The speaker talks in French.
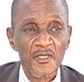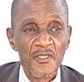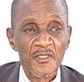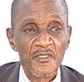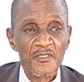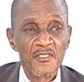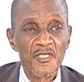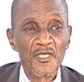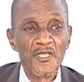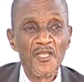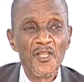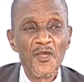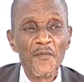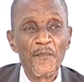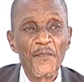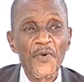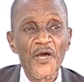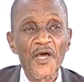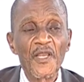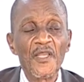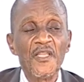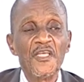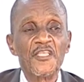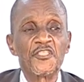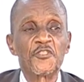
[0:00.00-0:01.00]
ce n'est
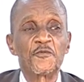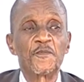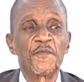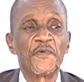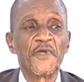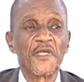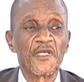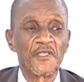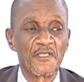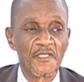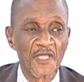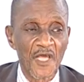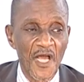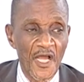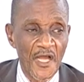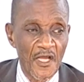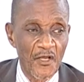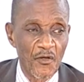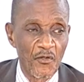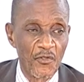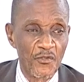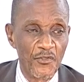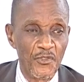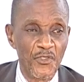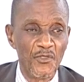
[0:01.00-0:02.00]
pas le
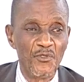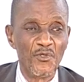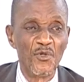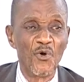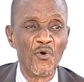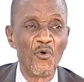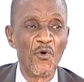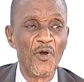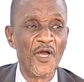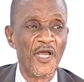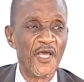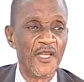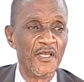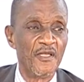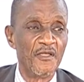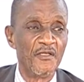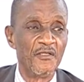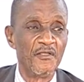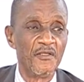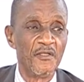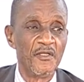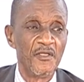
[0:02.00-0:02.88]
spectacle de Noël